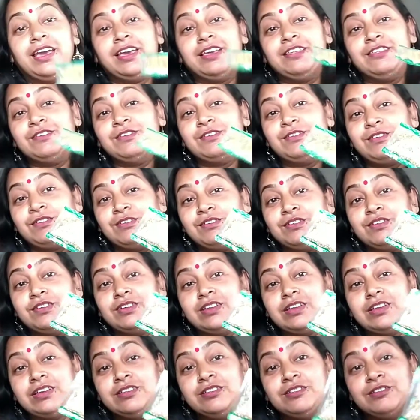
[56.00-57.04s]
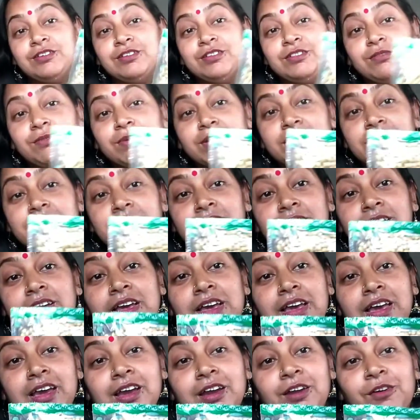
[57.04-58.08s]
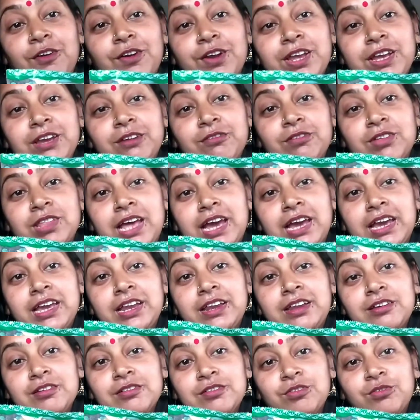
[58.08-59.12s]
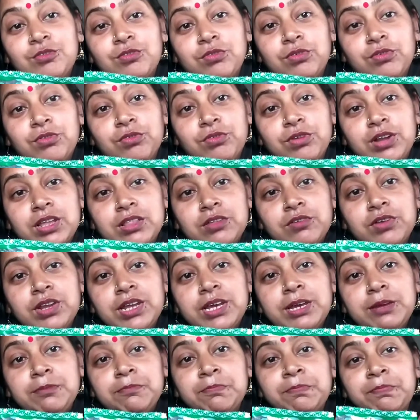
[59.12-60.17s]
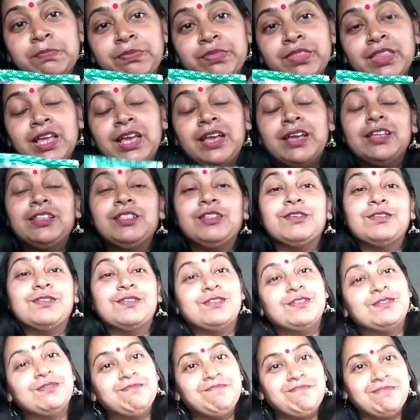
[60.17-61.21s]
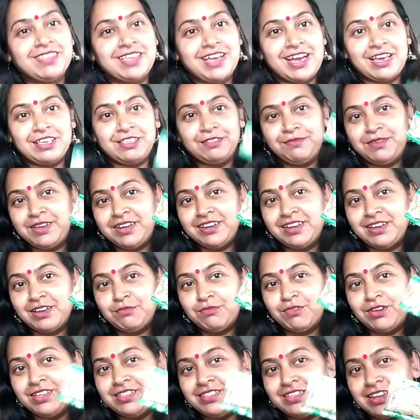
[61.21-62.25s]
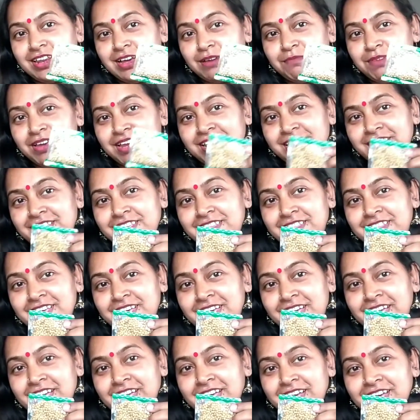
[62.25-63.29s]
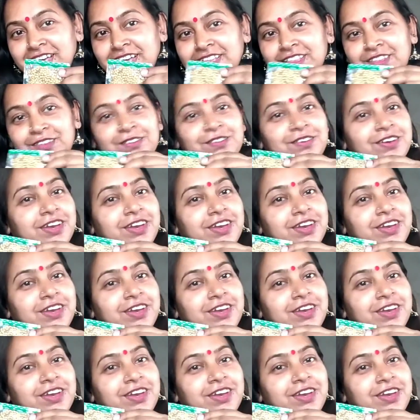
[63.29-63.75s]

এই যে নিশ্চয়ই তোমাদের ঘরে এগুলো থাকে এটা গোটা ধনে তো হাজব্যান্ডকে বলেছিলাম এনে দিতে তো